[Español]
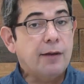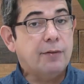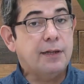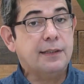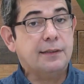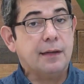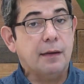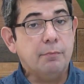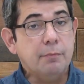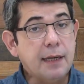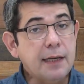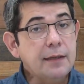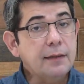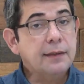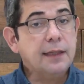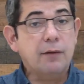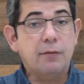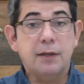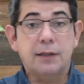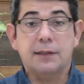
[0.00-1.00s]
a nuestras
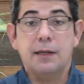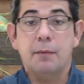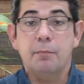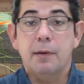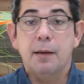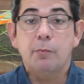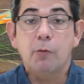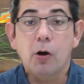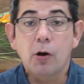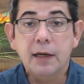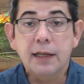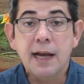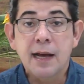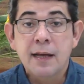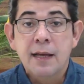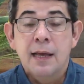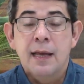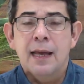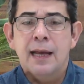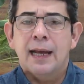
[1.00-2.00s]
mentes, a nuestras
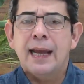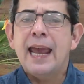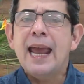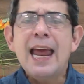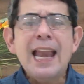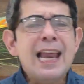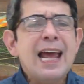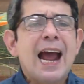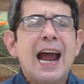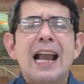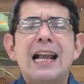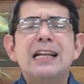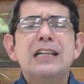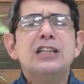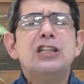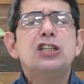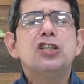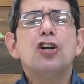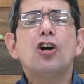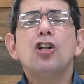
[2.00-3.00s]
memorias, que Él es
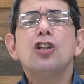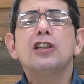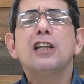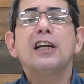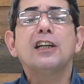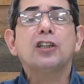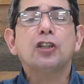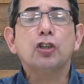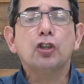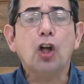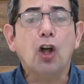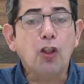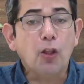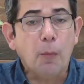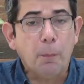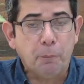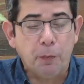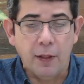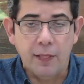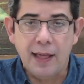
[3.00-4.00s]
el Dios de
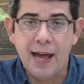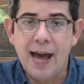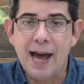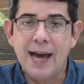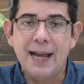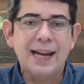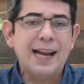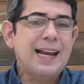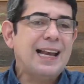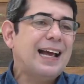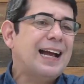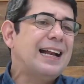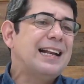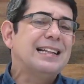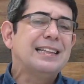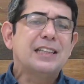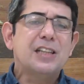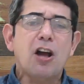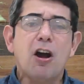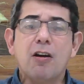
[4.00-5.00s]
todo poder, Él es
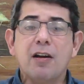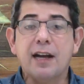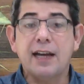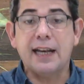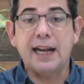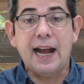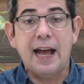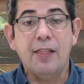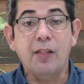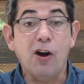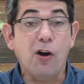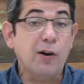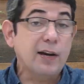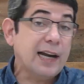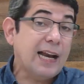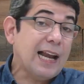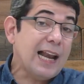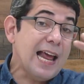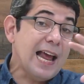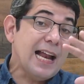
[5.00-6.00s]
el Dios creador,
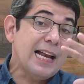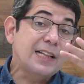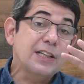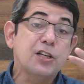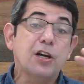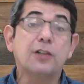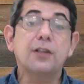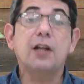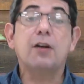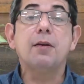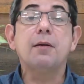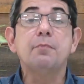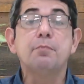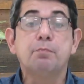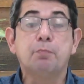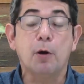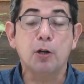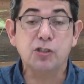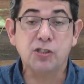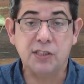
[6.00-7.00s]
Él es el Dios de lo
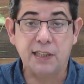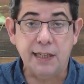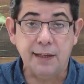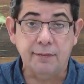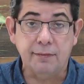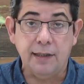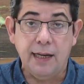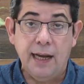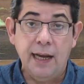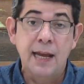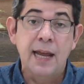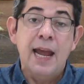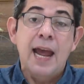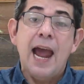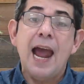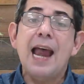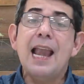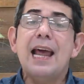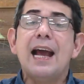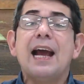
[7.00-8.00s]
imposible,
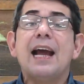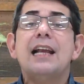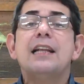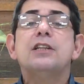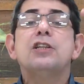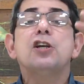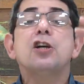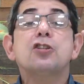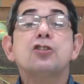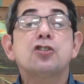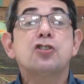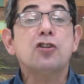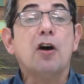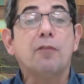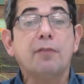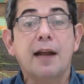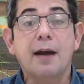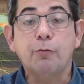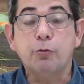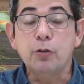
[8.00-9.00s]
Él es el Dios
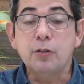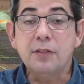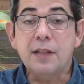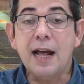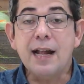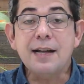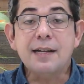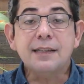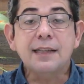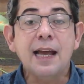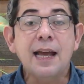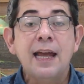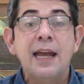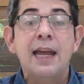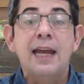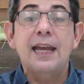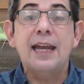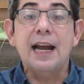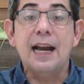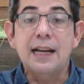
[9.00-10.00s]

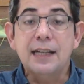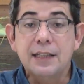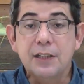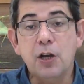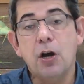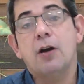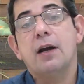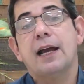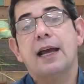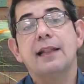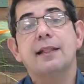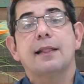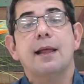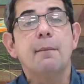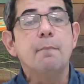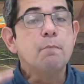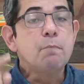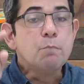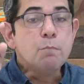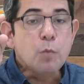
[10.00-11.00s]
sobreabundante y el Dios que
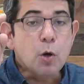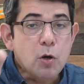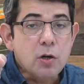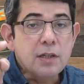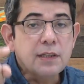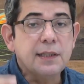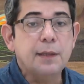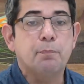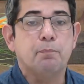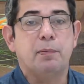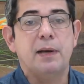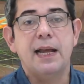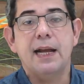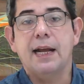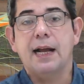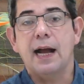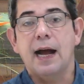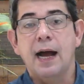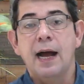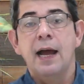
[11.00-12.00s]
te
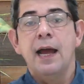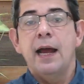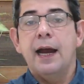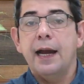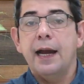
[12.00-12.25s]
multiplica